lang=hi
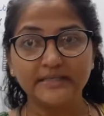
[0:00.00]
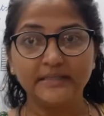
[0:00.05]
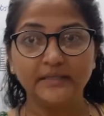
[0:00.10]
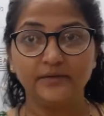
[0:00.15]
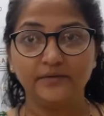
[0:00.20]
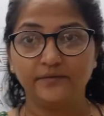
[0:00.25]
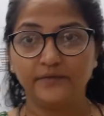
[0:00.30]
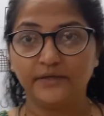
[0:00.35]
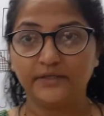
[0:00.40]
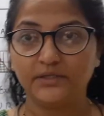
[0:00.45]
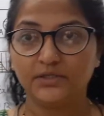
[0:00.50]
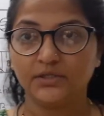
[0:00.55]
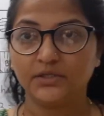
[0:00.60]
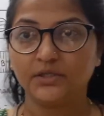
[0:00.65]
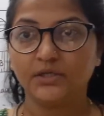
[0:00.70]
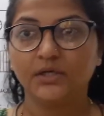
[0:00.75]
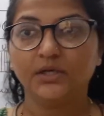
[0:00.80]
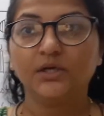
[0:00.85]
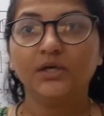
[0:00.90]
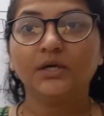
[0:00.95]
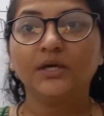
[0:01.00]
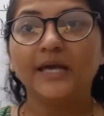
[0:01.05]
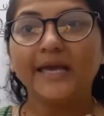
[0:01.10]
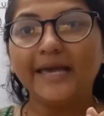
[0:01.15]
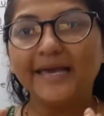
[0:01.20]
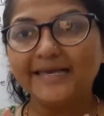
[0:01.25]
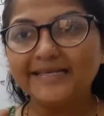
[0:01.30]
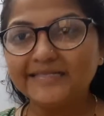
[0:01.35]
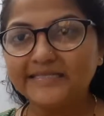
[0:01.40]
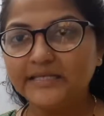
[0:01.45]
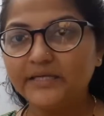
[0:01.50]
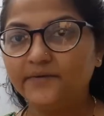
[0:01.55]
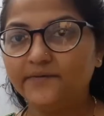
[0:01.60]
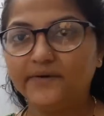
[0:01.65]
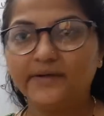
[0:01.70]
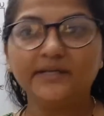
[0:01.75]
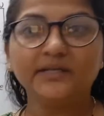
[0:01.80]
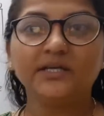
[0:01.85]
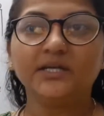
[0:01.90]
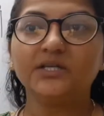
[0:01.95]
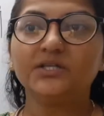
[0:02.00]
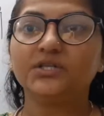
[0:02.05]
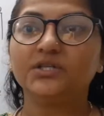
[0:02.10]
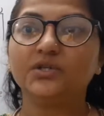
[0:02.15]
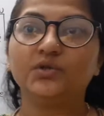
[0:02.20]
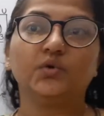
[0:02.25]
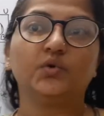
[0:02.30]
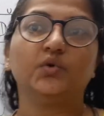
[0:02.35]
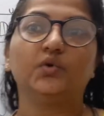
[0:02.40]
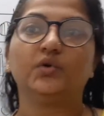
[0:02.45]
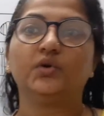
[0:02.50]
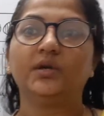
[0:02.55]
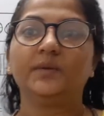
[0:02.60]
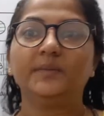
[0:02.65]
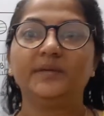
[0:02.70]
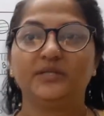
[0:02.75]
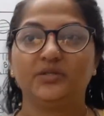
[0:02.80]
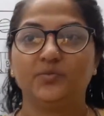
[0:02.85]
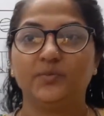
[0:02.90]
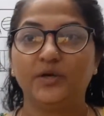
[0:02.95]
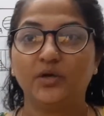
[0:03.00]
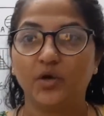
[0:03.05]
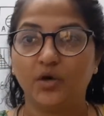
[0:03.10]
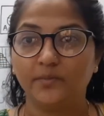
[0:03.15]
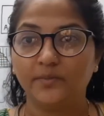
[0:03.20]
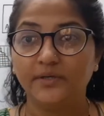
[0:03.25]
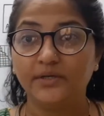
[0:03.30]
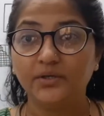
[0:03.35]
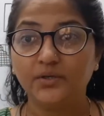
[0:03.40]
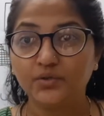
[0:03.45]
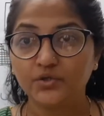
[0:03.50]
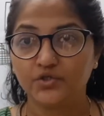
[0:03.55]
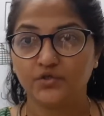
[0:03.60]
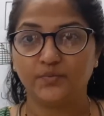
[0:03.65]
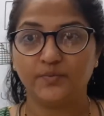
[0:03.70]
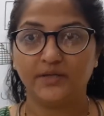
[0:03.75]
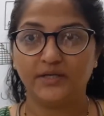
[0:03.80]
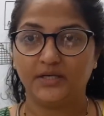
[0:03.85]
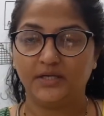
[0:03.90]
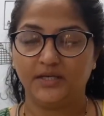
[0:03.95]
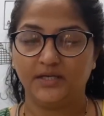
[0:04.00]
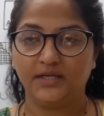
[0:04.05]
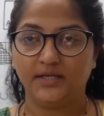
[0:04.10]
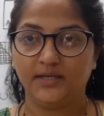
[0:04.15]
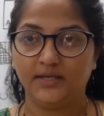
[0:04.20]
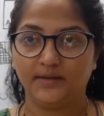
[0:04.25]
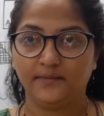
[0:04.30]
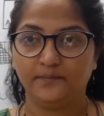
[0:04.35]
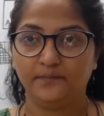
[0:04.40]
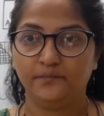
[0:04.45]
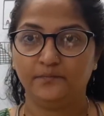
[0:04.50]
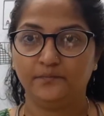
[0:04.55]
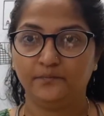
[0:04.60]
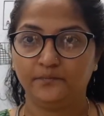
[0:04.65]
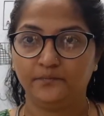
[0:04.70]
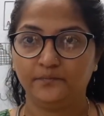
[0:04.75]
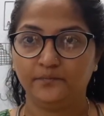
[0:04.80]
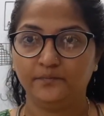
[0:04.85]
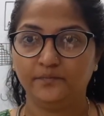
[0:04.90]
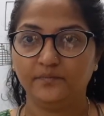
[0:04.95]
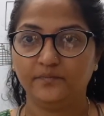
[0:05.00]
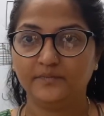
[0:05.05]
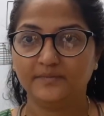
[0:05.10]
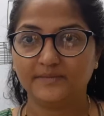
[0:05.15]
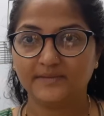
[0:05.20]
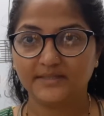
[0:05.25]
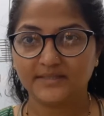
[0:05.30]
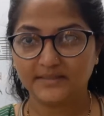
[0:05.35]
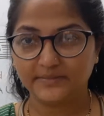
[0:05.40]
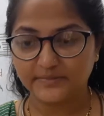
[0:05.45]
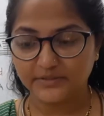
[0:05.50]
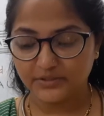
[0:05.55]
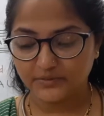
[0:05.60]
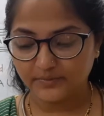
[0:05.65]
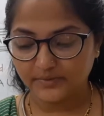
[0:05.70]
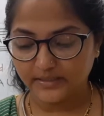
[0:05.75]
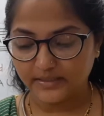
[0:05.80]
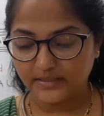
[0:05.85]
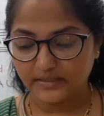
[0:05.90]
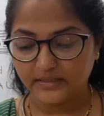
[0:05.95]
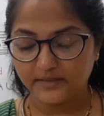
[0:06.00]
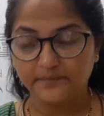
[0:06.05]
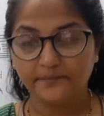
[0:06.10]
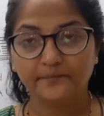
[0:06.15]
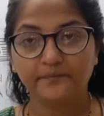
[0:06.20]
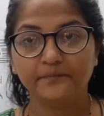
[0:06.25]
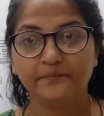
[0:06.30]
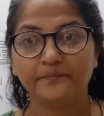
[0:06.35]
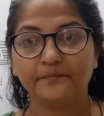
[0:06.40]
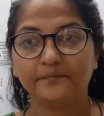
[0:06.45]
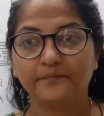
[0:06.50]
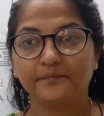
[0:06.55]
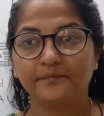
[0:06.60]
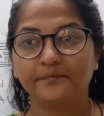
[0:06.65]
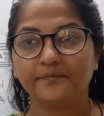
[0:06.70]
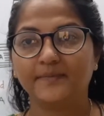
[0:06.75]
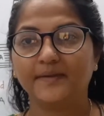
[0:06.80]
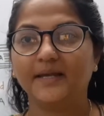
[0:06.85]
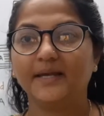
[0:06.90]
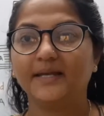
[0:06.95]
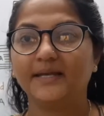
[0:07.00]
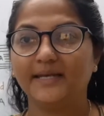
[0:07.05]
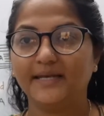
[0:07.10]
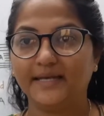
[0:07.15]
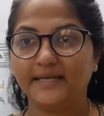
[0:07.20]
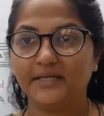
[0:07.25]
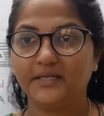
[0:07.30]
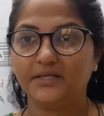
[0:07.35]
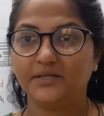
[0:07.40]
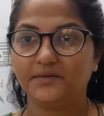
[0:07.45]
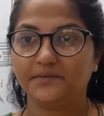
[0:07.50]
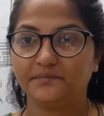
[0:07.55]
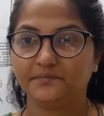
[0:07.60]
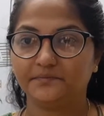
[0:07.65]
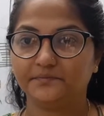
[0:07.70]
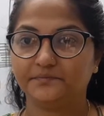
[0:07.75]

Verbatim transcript: कैसी इवेंट ऐसे इवेंट के जिन दोनों के बीच में कॉमन कुछ भी नहीं है समझ में आया लाइक like.